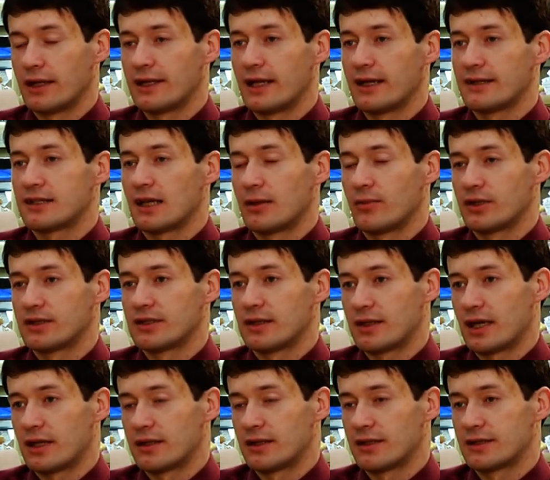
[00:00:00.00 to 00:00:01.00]
одна из самых
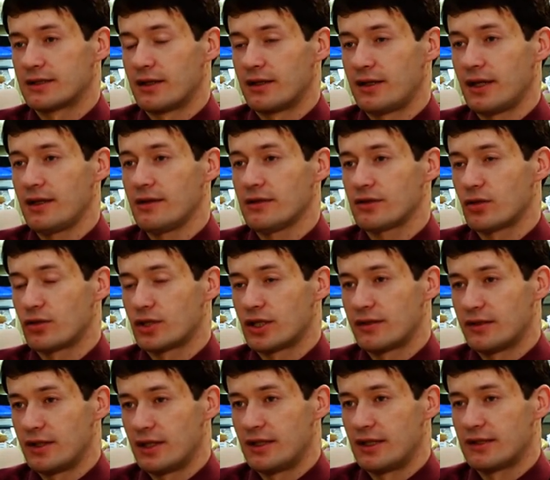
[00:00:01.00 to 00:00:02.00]
затратных статей с
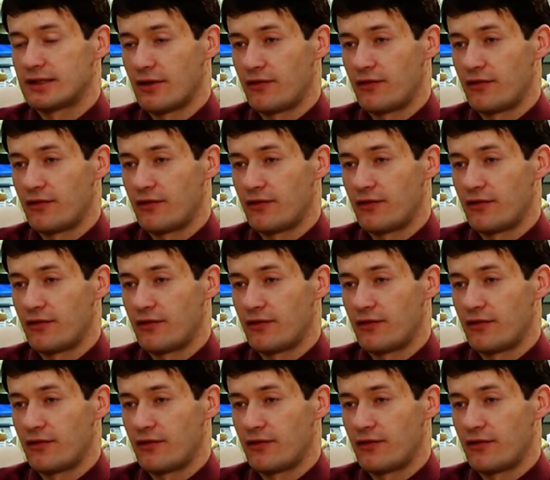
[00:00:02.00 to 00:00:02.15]
точки зрения